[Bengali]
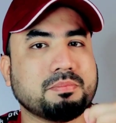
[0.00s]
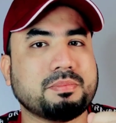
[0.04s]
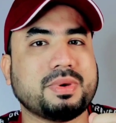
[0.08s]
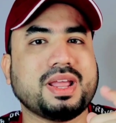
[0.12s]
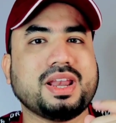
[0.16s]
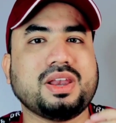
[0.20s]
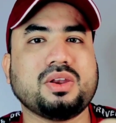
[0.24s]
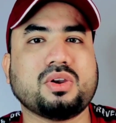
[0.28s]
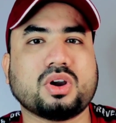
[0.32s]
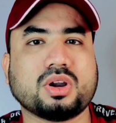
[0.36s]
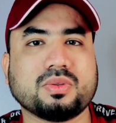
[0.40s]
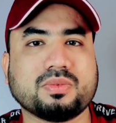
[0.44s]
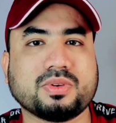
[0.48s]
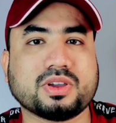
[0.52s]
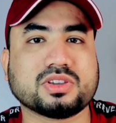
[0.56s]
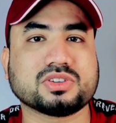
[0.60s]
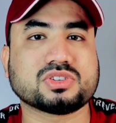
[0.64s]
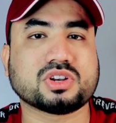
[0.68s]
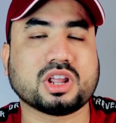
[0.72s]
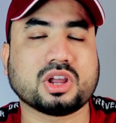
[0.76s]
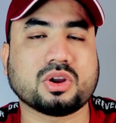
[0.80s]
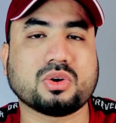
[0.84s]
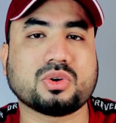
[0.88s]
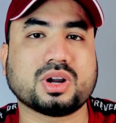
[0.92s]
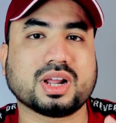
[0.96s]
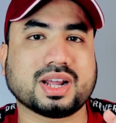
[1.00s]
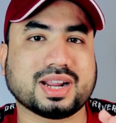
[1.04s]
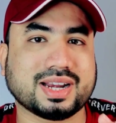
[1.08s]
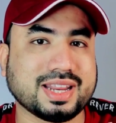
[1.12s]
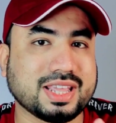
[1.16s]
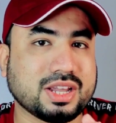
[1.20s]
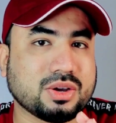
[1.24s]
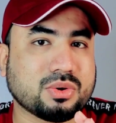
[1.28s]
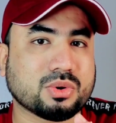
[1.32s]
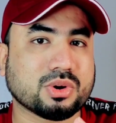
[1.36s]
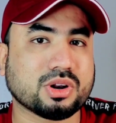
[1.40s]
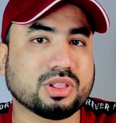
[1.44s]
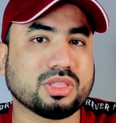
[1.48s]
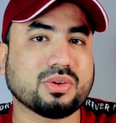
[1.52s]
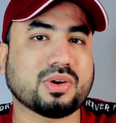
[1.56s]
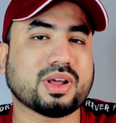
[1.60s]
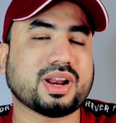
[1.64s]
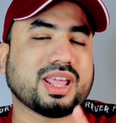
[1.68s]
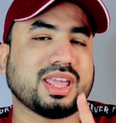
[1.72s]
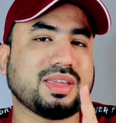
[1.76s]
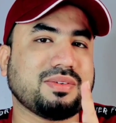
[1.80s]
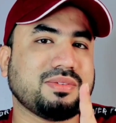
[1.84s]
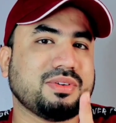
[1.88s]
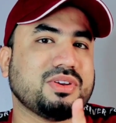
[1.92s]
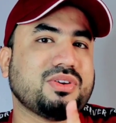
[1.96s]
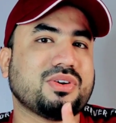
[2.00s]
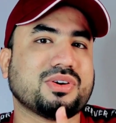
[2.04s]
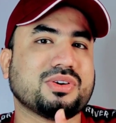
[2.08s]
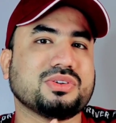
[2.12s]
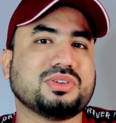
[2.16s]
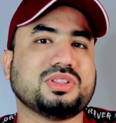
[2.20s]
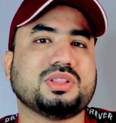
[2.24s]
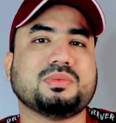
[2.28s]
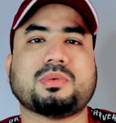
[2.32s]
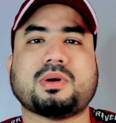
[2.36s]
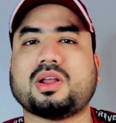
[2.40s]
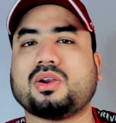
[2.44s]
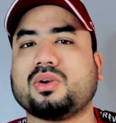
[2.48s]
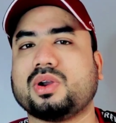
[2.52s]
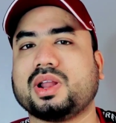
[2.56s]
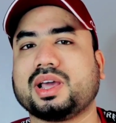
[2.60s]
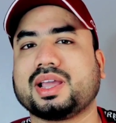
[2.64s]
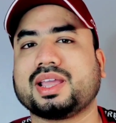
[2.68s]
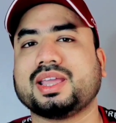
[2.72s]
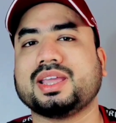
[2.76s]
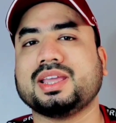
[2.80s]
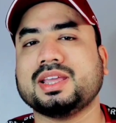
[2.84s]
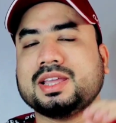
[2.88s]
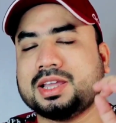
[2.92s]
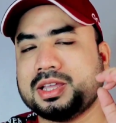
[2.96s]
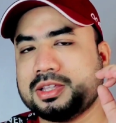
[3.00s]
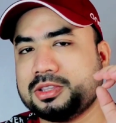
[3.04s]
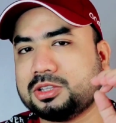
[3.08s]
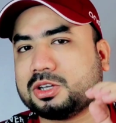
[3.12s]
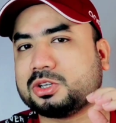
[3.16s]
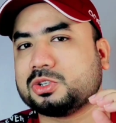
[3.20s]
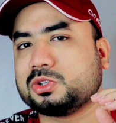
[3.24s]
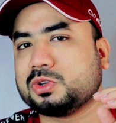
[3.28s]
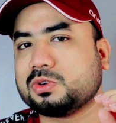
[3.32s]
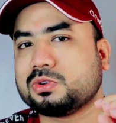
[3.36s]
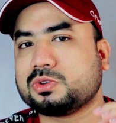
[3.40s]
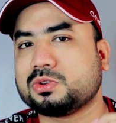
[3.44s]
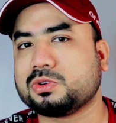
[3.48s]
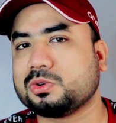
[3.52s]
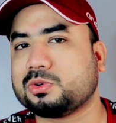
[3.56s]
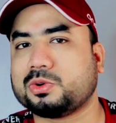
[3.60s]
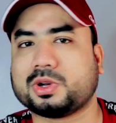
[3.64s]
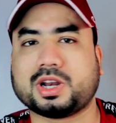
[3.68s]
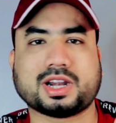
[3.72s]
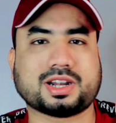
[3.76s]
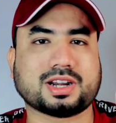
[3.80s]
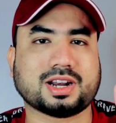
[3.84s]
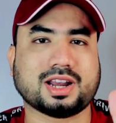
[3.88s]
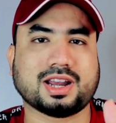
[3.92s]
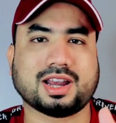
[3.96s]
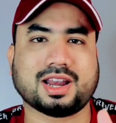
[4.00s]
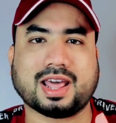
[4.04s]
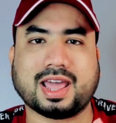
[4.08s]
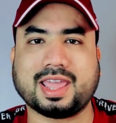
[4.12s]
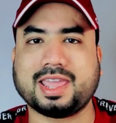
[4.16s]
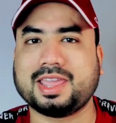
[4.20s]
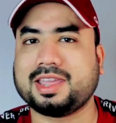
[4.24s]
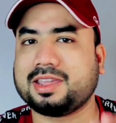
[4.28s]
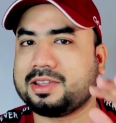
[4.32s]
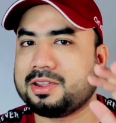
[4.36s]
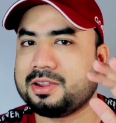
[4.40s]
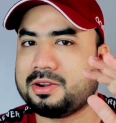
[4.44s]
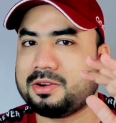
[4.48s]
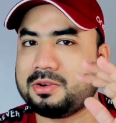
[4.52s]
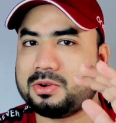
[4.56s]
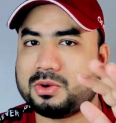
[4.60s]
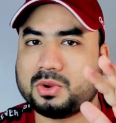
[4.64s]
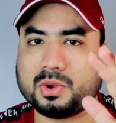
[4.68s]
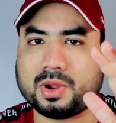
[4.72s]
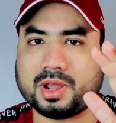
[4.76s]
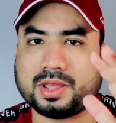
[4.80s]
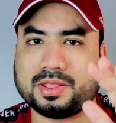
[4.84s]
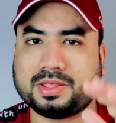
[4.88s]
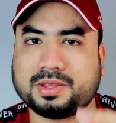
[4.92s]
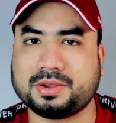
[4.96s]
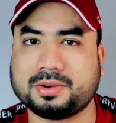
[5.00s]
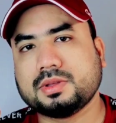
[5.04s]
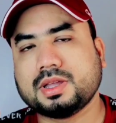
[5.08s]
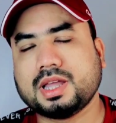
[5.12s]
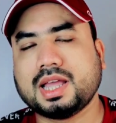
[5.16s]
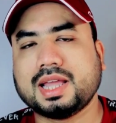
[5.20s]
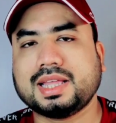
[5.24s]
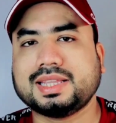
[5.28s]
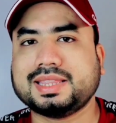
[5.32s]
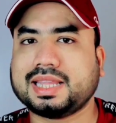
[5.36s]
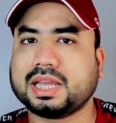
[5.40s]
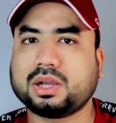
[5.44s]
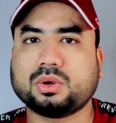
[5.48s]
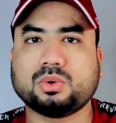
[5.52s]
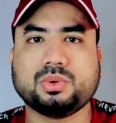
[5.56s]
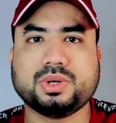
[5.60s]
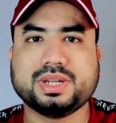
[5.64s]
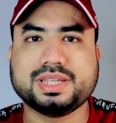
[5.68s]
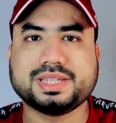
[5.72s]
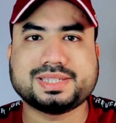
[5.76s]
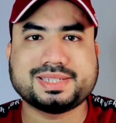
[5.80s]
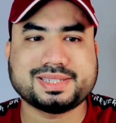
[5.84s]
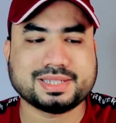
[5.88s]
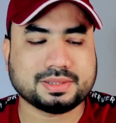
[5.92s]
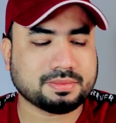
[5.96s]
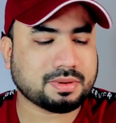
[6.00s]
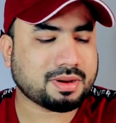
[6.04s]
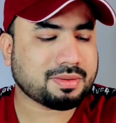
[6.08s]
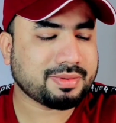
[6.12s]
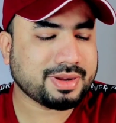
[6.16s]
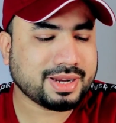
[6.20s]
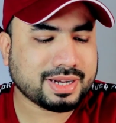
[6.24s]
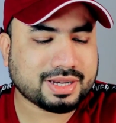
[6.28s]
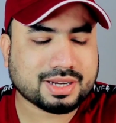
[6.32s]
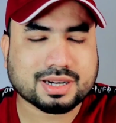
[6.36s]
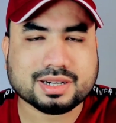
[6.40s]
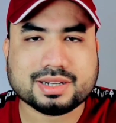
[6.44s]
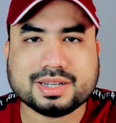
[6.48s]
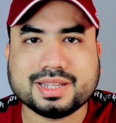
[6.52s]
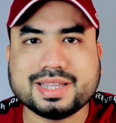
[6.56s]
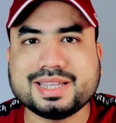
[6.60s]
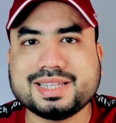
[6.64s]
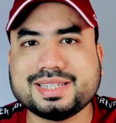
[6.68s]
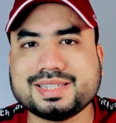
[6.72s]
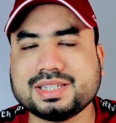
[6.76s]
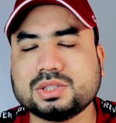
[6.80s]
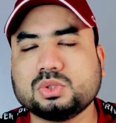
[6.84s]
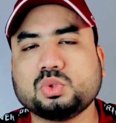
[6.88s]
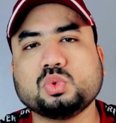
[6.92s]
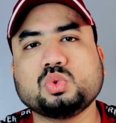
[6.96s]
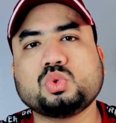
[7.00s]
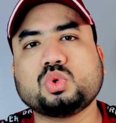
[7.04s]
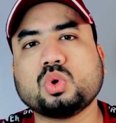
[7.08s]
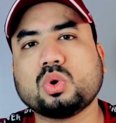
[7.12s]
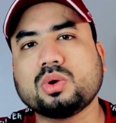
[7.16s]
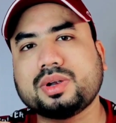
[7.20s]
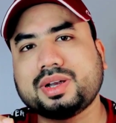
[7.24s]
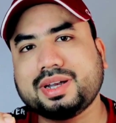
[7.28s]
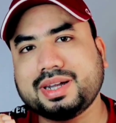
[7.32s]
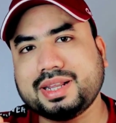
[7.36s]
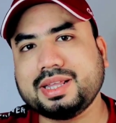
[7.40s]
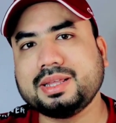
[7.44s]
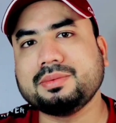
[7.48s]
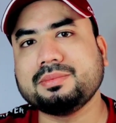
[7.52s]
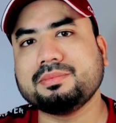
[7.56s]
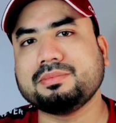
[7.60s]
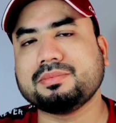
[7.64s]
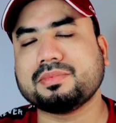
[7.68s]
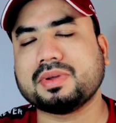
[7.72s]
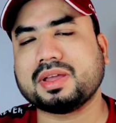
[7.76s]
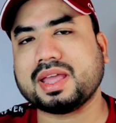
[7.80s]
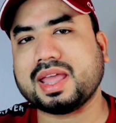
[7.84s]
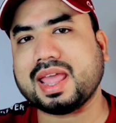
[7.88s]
বেল নোটিফিকেশন আইকনটা ক্লিক করে দিও আর এই ভিডিওটা যদি ভালো লাগে তাহলে ছোট্ট করে একটা লাইক ঠুকে দিও দেখো নিশ্চিতভাবে এটা ঠিক যে দুটো টিম